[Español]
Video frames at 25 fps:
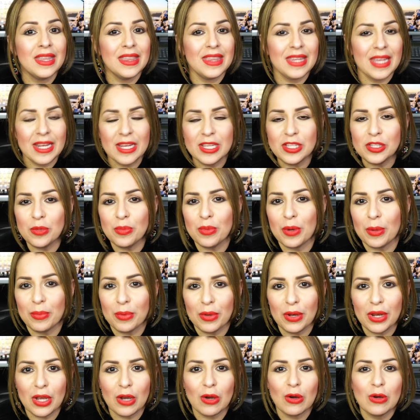tienes tu
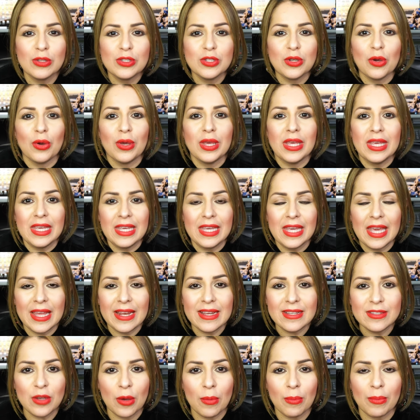propio negocio y
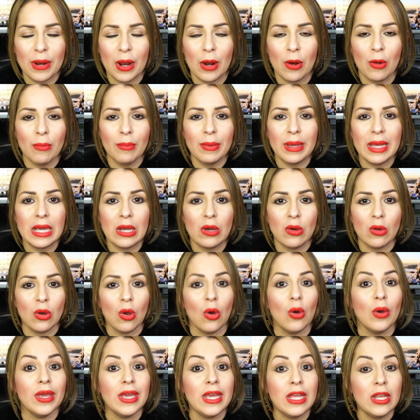quieres comprar un
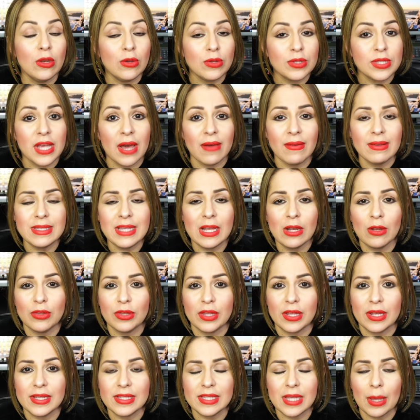vehículo y no sabes si lo
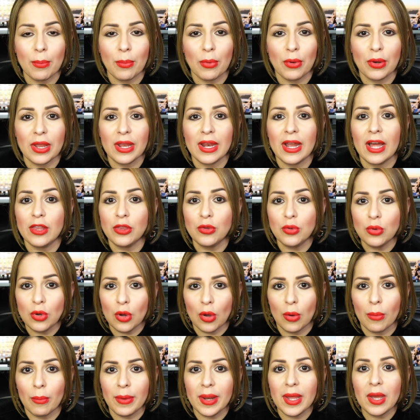tienes que poner a tu
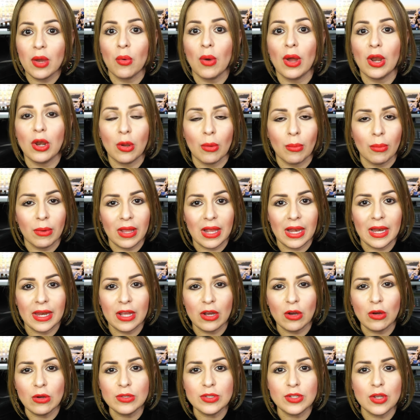nombre o a nombre del
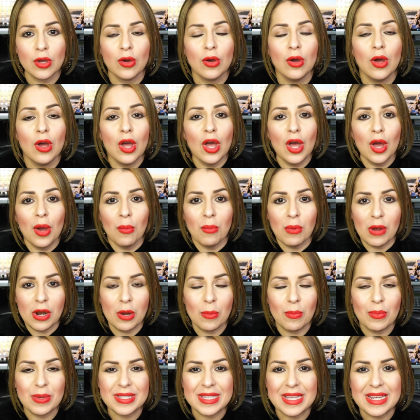negocio.
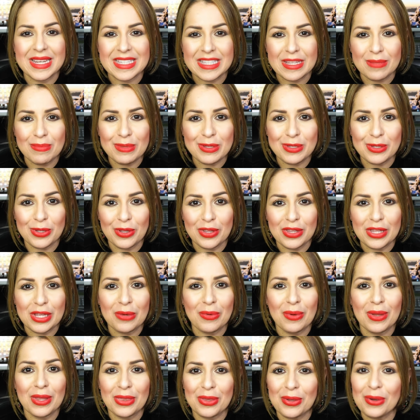Bueno, pues en este episodio
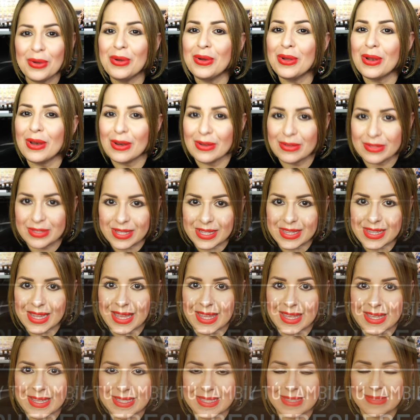te cuento los
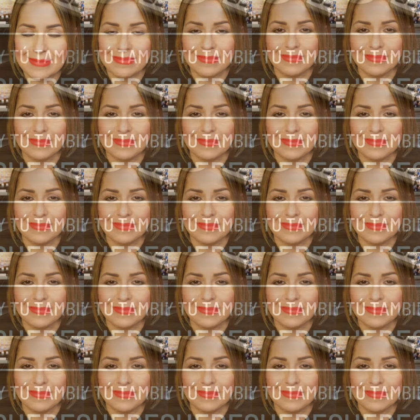detalles.